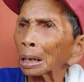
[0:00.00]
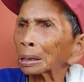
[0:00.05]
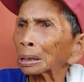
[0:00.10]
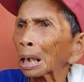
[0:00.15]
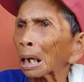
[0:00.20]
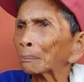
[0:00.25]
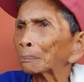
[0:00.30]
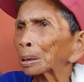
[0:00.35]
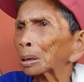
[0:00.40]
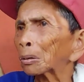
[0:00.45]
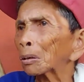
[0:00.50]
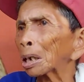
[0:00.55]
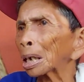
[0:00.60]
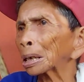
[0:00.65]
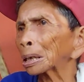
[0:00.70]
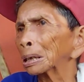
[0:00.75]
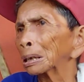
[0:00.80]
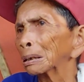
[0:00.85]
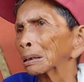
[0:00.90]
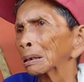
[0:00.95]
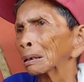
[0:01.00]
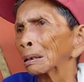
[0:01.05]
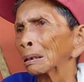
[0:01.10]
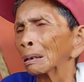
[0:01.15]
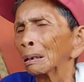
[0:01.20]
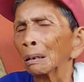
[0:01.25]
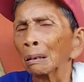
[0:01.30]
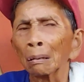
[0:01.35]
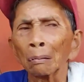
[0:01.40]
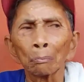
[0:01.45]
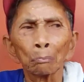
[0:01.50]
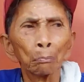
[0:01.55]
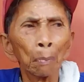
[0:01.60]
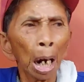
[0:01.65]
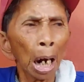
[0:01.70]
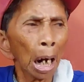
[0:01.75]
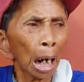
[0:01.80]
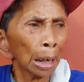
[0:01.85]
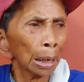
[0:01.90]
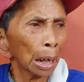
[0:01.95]
sabi ko, ay,
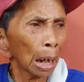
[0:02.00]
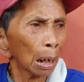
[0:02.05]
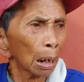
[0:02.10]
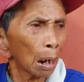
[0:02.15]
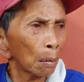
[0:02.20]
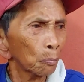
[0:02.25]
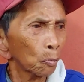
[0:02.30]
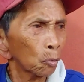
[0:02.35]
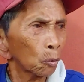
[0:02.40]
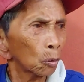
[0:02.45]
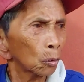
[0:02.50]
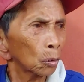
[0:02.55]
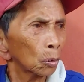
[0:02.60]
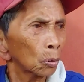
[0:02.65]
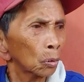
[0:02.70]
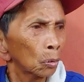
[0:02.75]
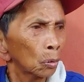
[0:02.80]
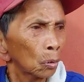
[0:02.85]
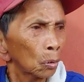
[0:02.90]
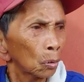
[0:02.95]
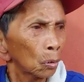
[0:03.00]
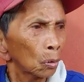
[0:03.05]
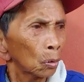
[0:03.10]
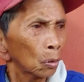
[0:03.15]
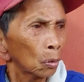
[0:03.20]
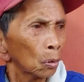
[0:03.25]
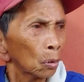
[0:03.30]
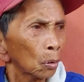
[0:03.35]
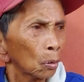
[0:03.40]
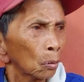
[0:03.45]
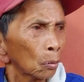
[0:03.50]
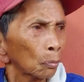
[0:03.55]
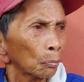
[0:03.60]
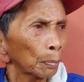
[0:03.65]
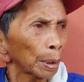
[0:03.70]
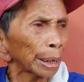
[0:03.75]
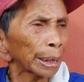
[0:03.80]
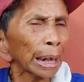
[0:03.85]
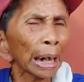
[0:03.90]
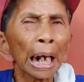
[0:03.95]
bahala ka
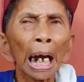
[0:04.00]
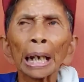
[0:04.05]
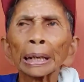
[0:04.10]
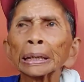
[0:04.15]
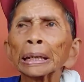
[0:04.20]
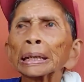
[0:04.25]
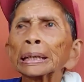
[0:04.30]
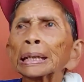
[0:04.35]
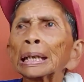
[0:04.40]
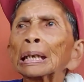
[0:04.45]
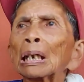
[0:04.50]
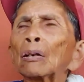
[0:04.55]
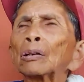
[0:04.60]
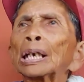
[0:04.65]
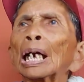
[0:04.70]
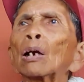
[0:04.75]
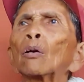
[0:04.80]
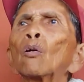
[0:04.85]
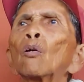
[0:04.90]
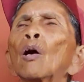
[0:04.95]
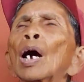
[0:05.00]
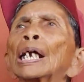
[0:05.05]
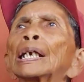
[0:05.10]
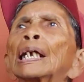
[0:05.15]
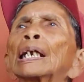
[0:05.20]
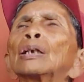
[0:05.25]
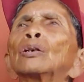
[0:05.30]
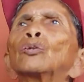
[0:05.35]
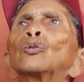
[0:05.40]
May nakakita daw, nagkuha ng